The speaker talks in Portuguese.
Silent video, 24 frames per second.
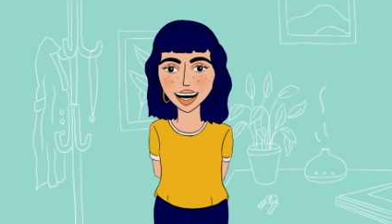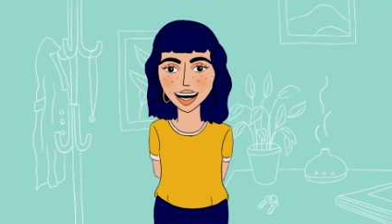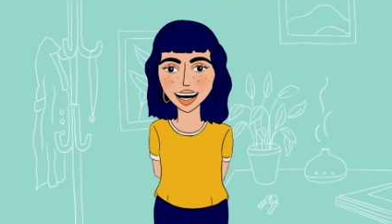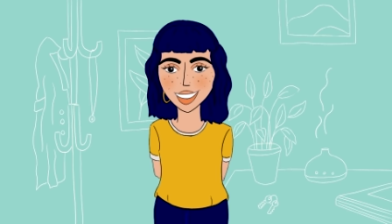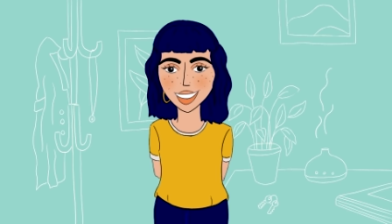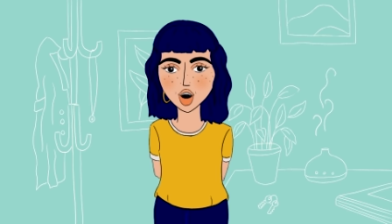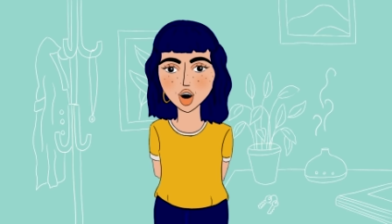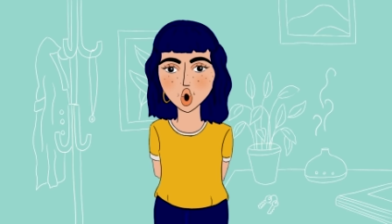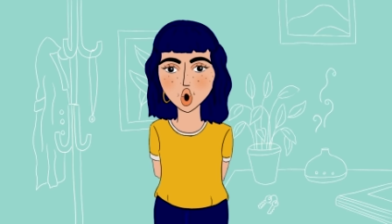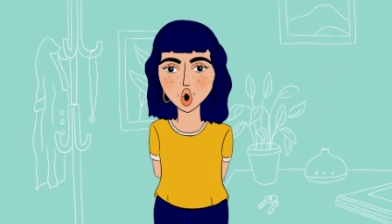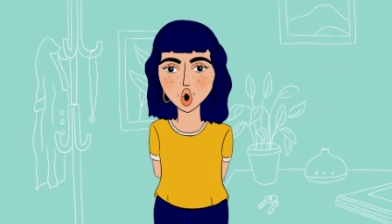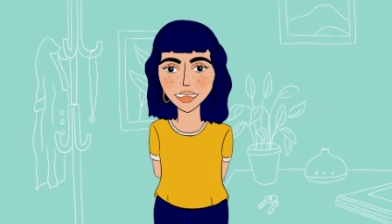
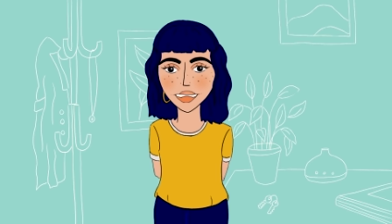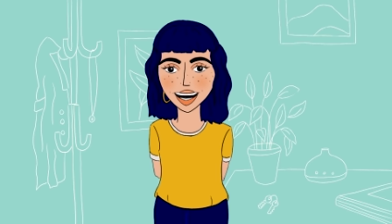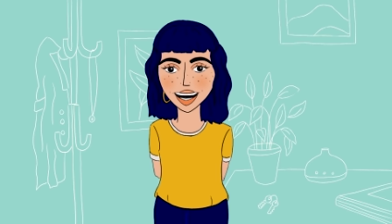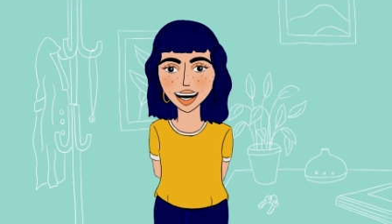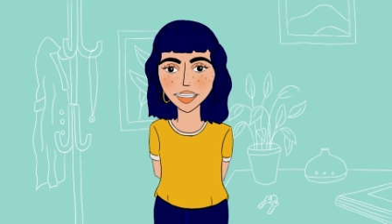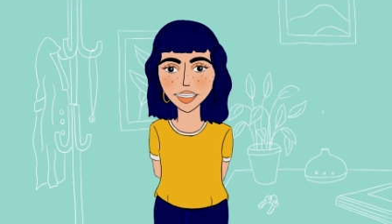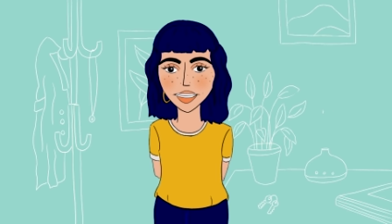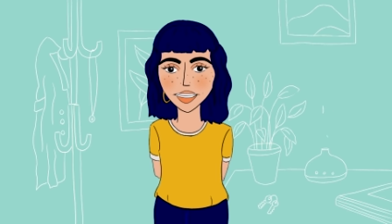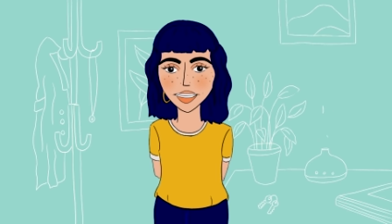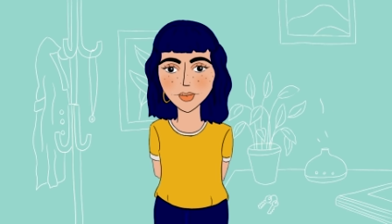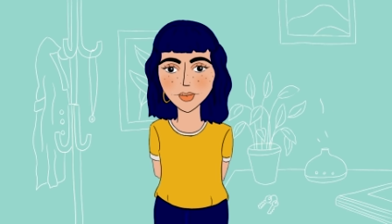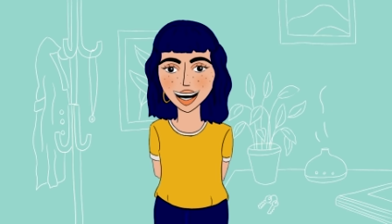acaba por ter um
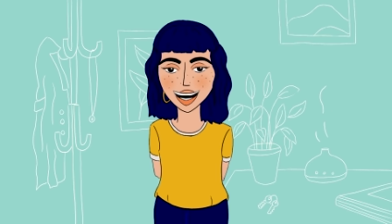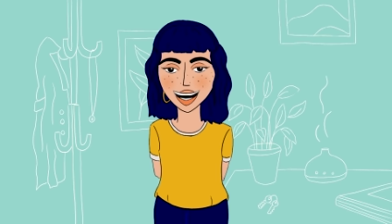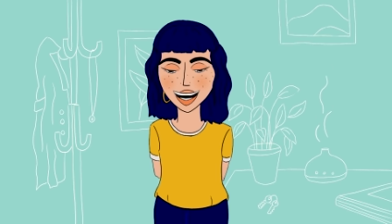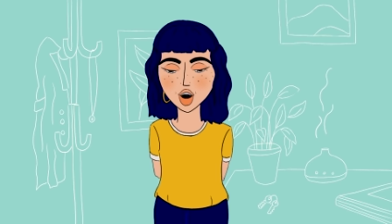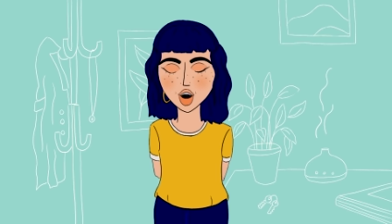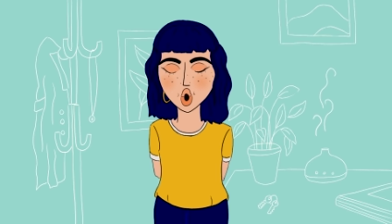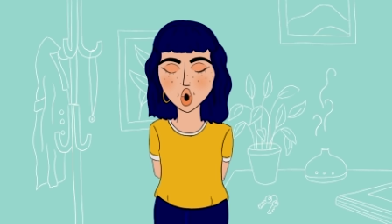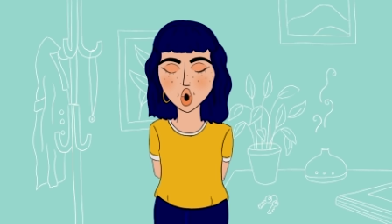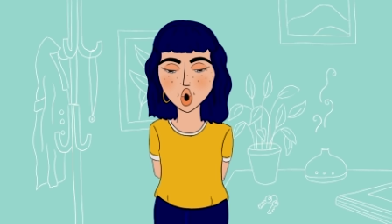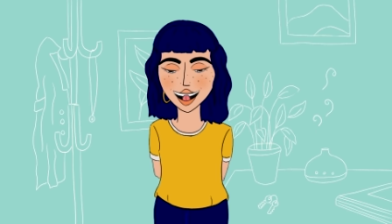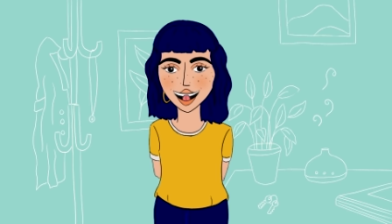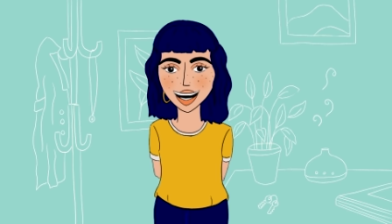peso muito
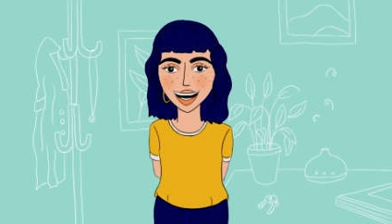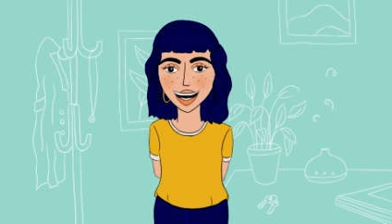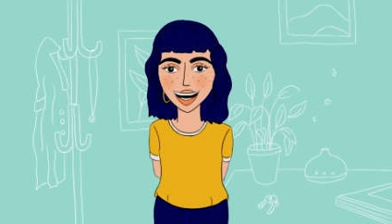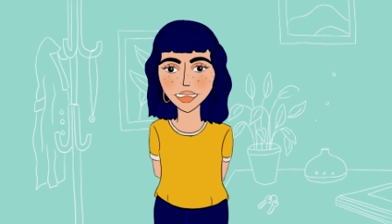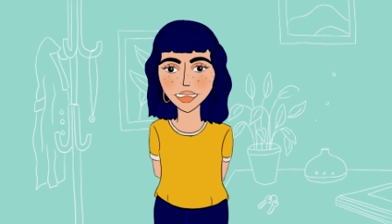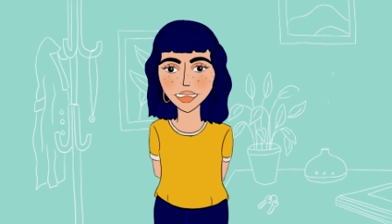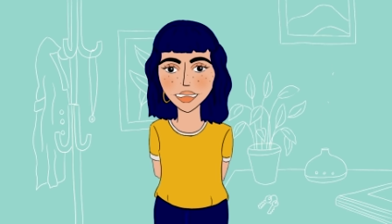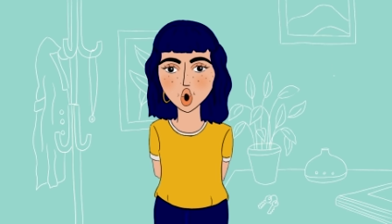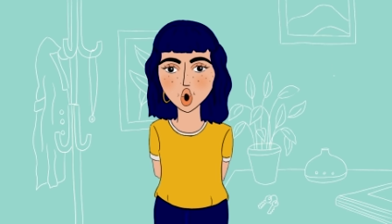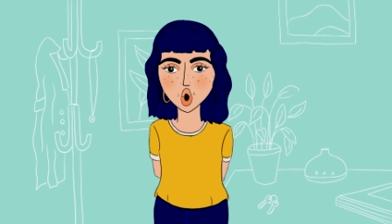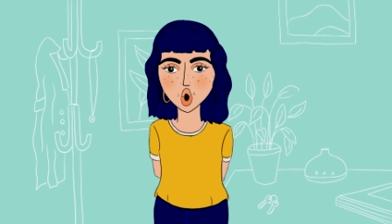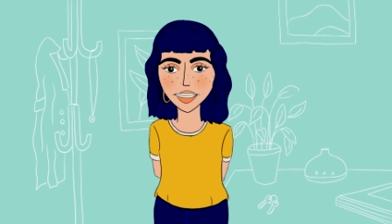maior agora
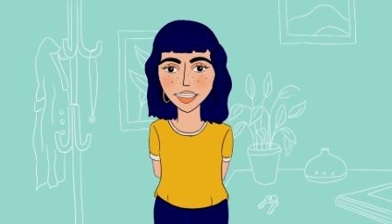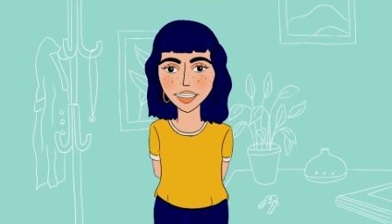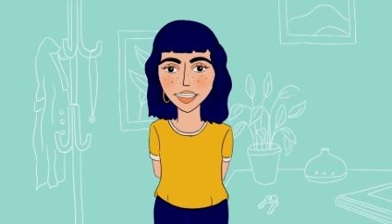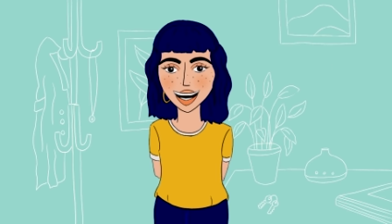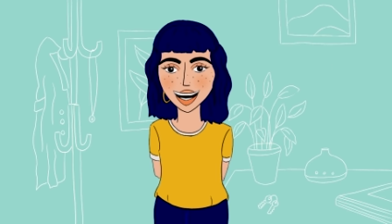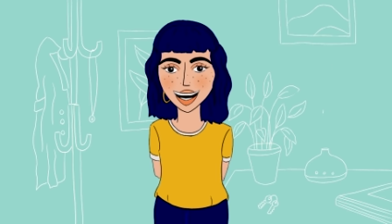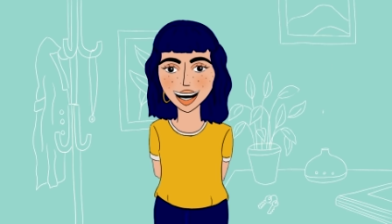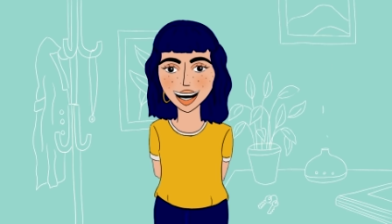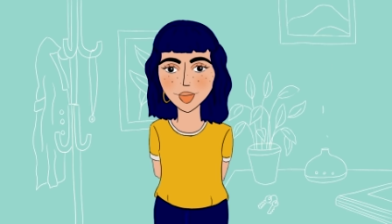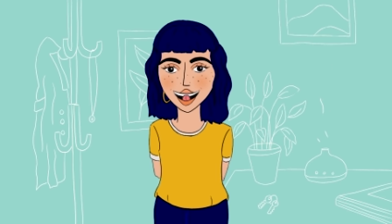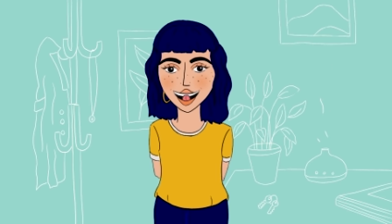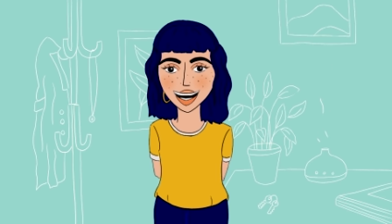do que teria
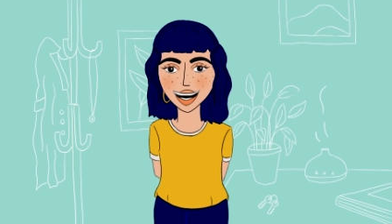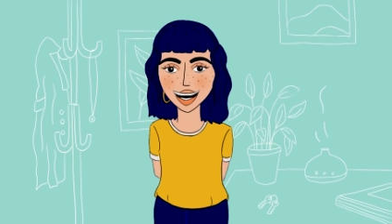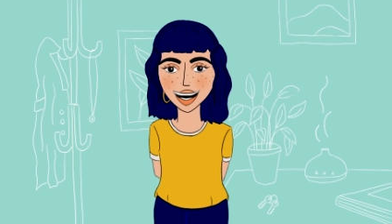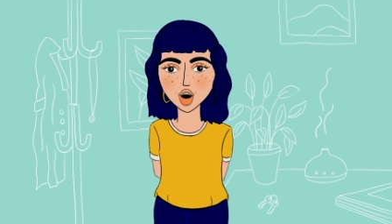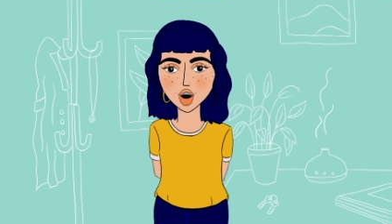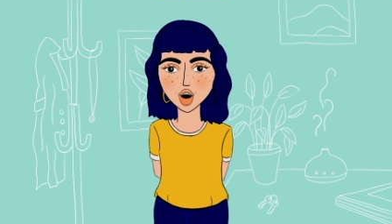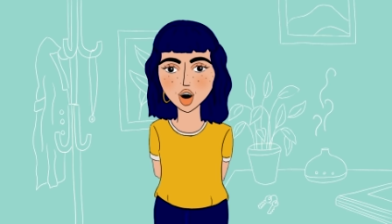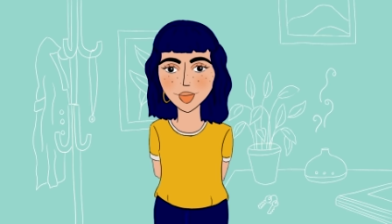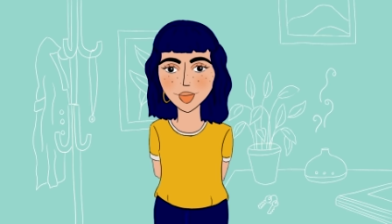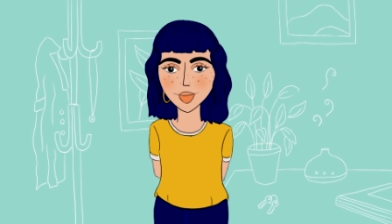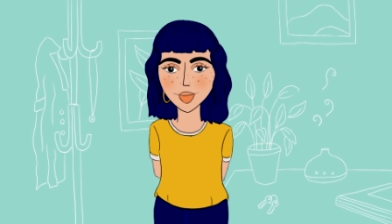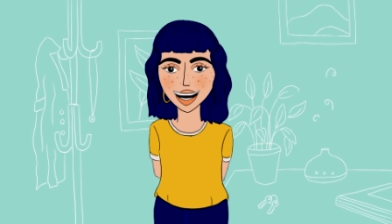noutra
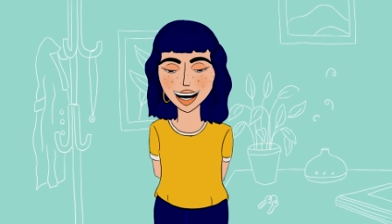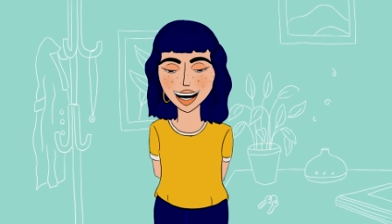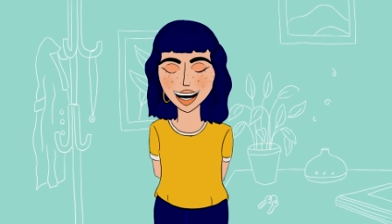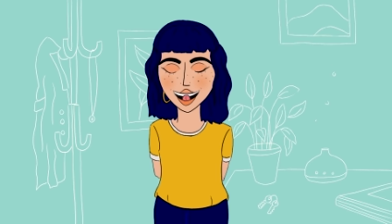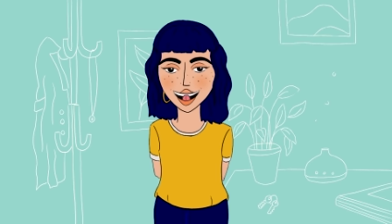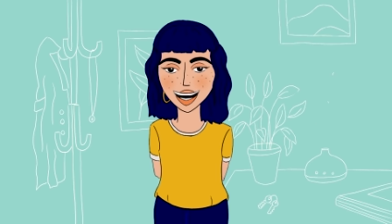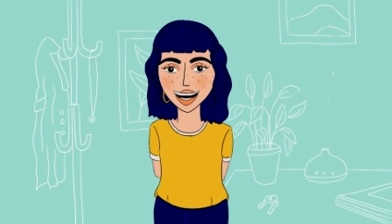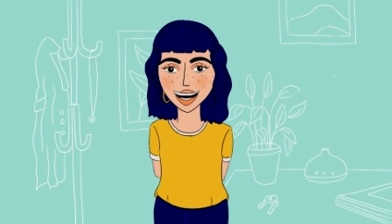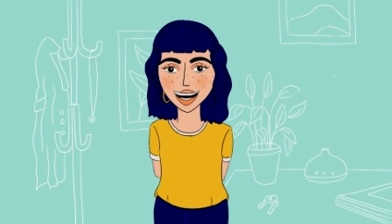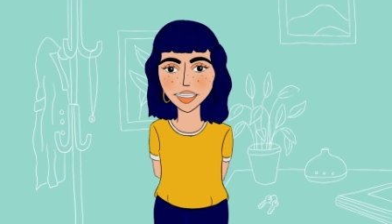altura qualquer.